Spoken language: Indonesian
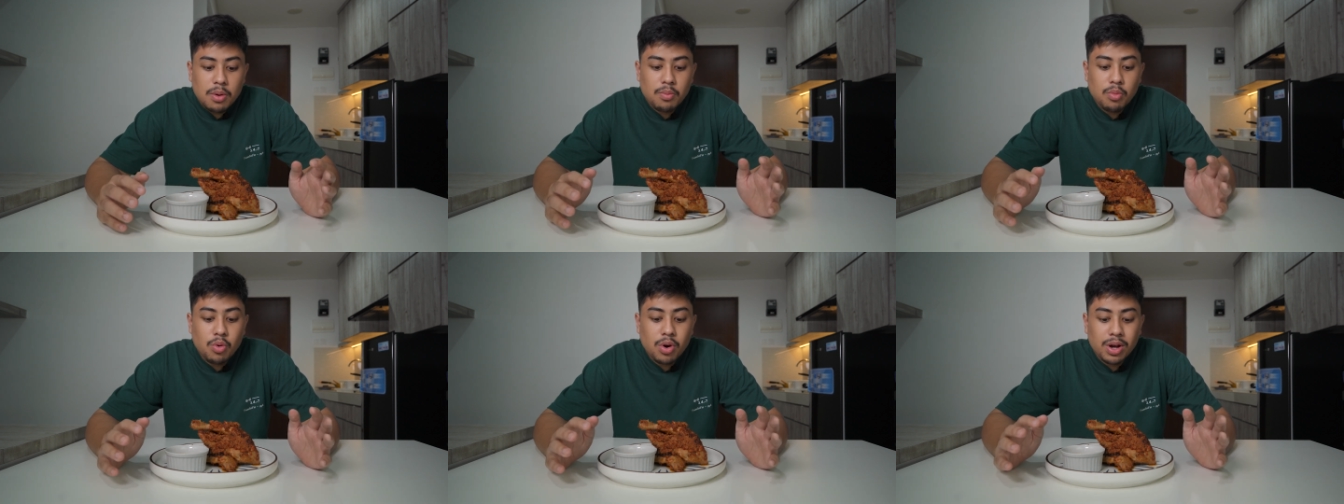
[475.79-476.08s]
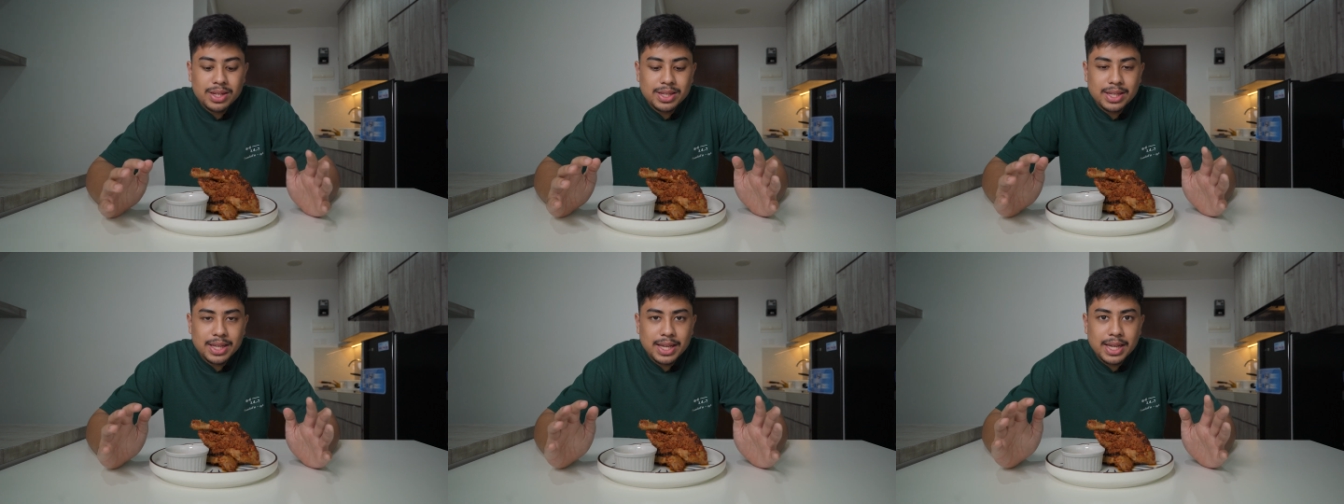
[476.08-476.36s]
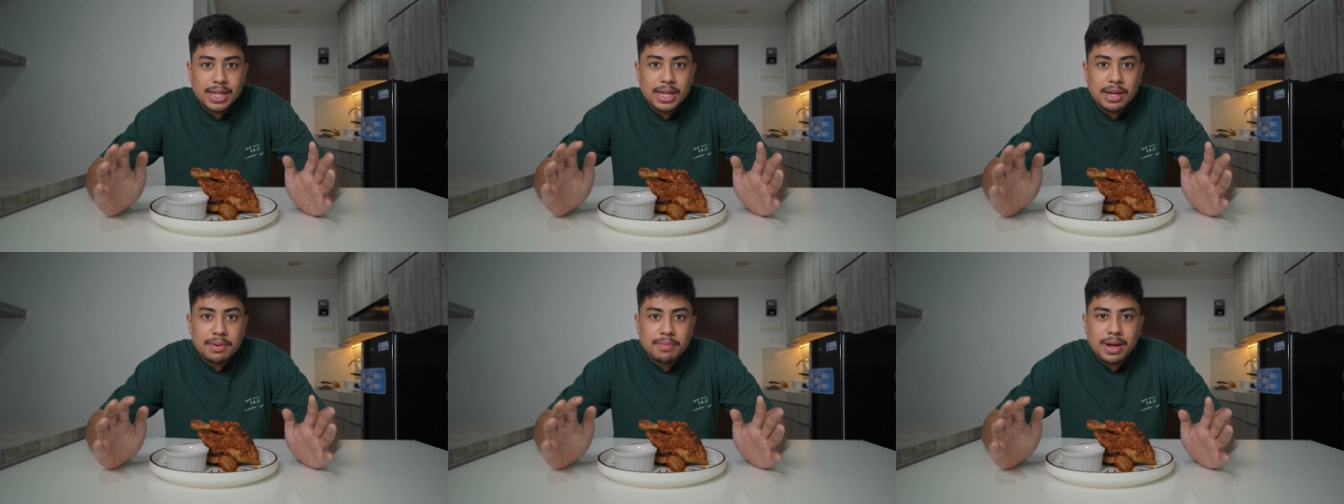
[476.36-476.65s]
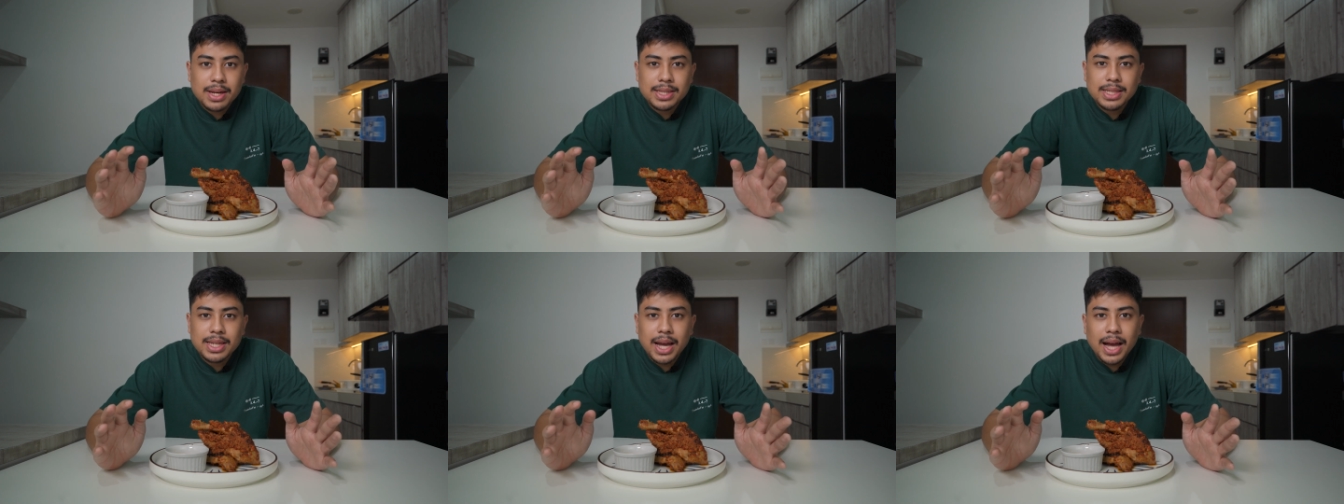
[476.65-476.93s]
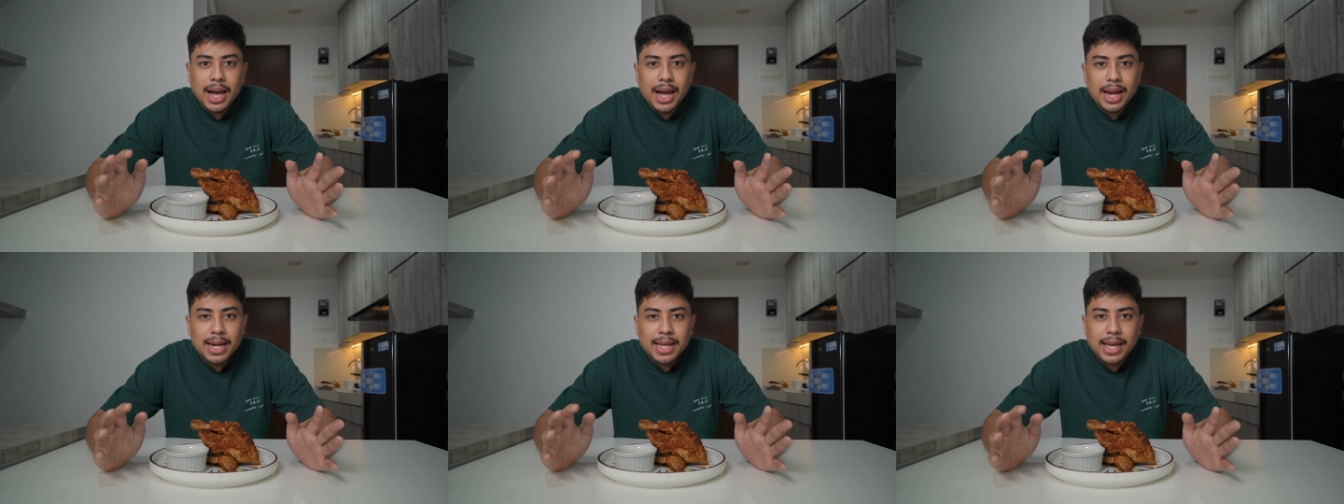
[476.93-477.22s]
buat ide
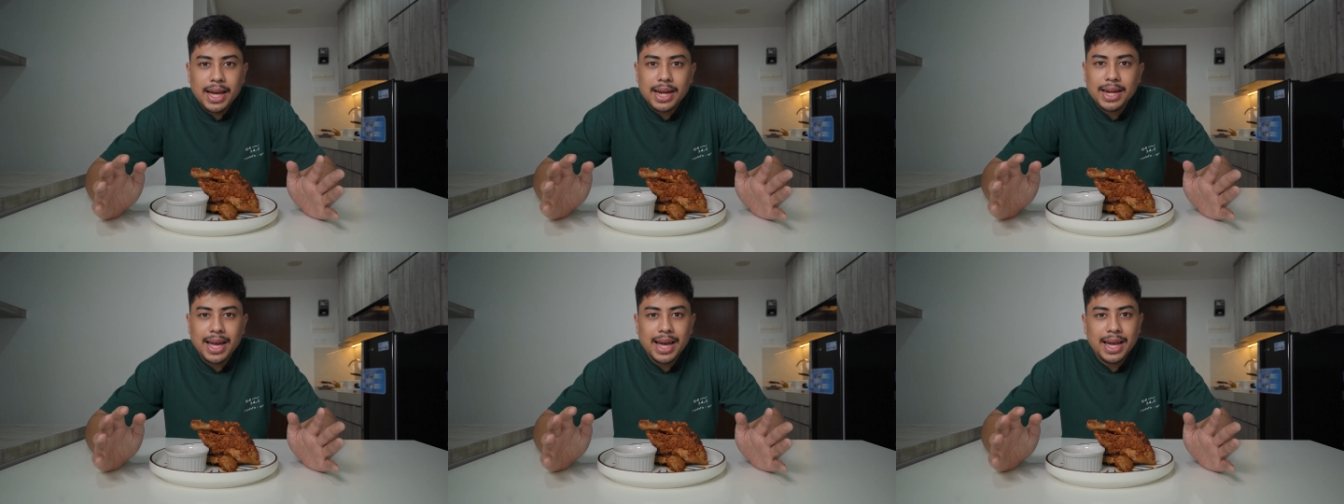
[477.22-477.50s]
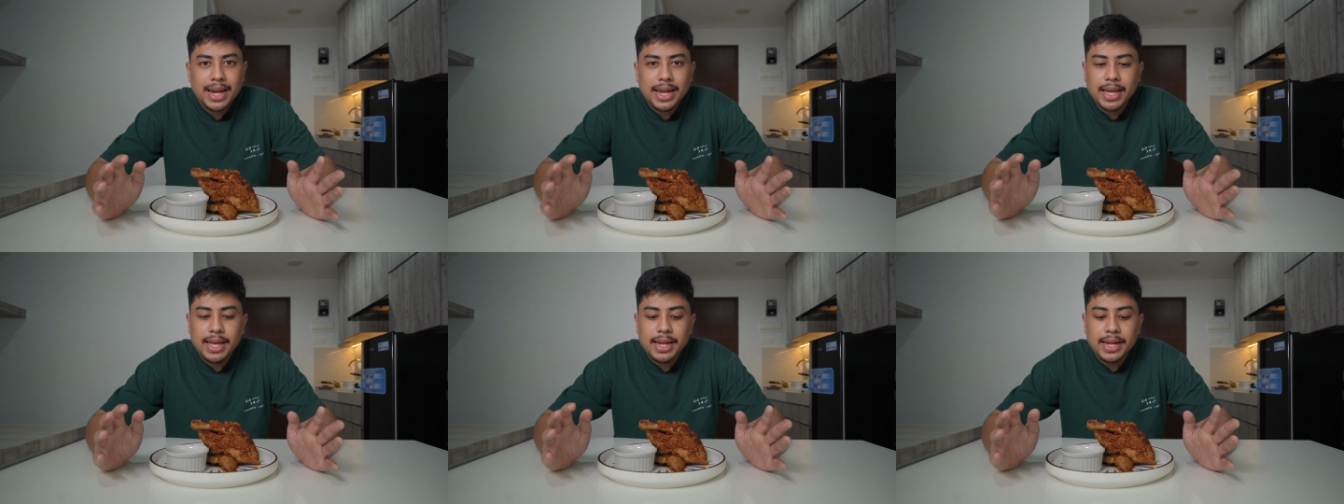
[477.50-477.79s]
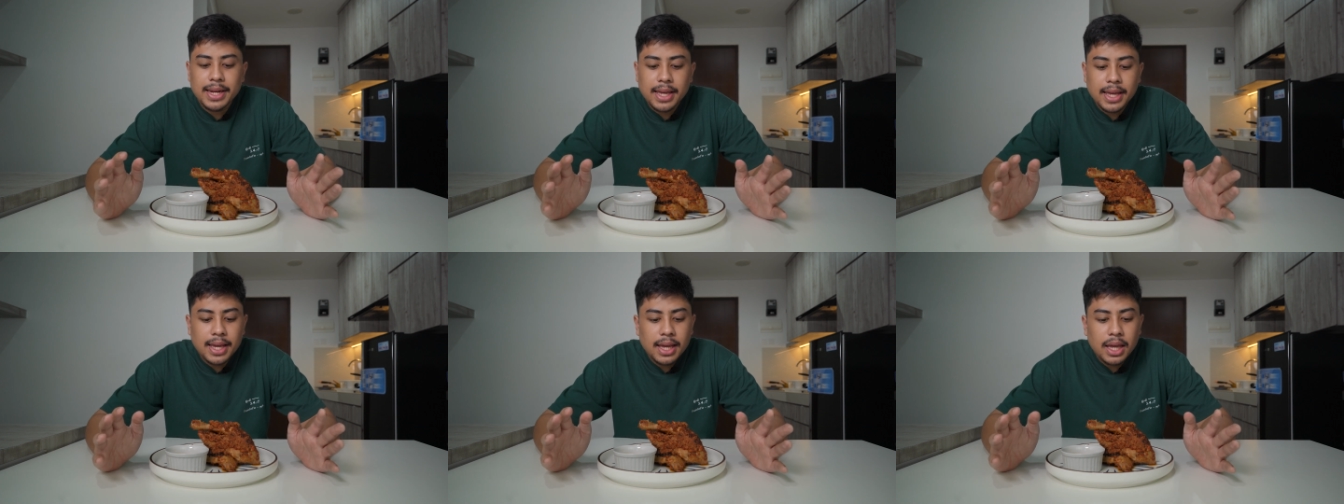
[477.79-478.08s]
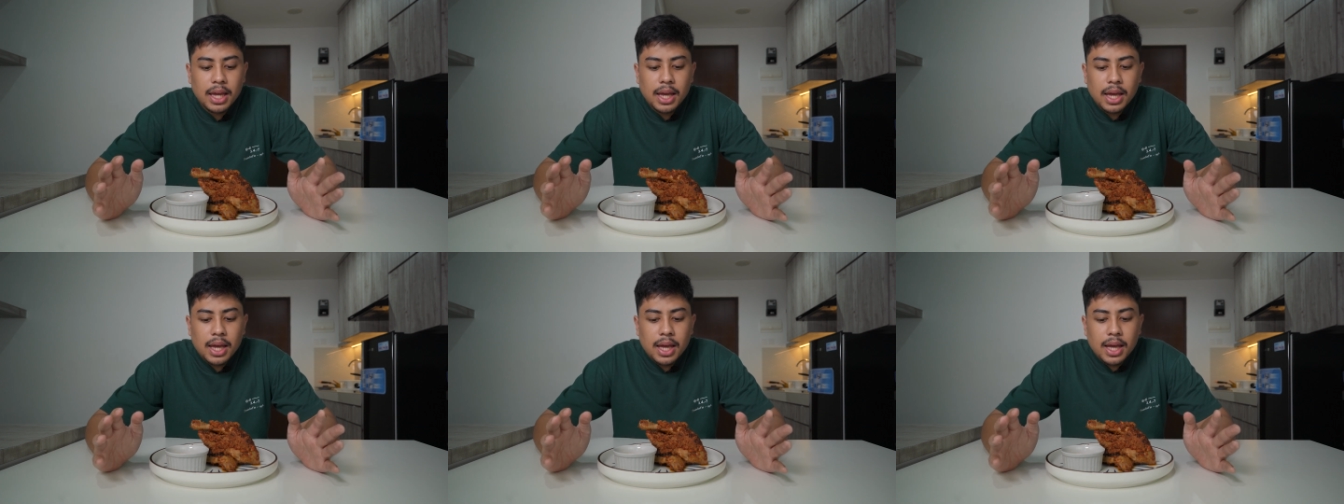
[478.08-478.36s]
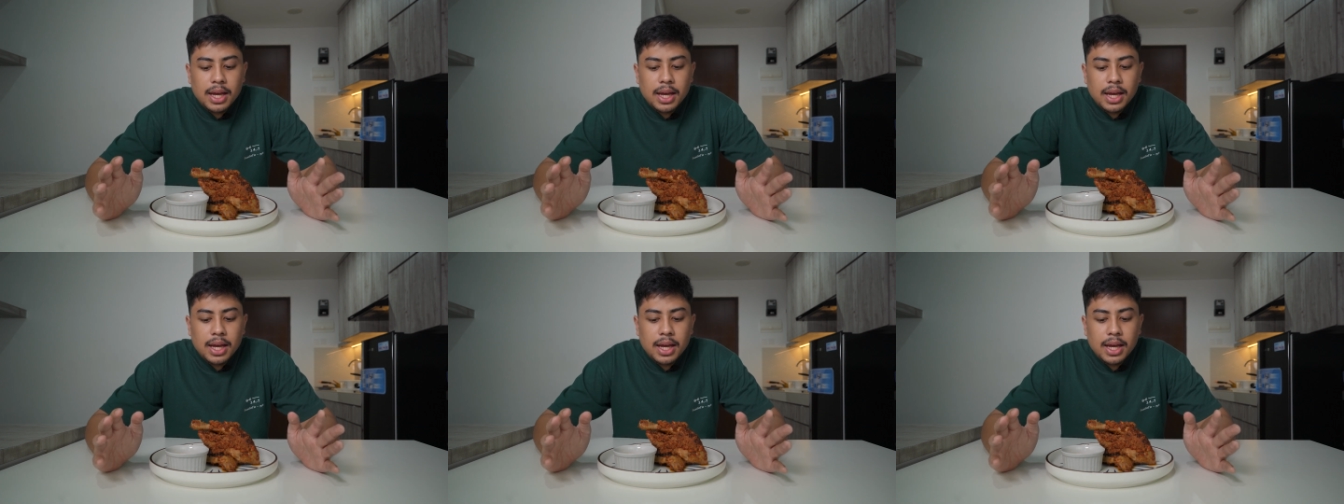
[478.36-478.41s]
masak kalian hari ini.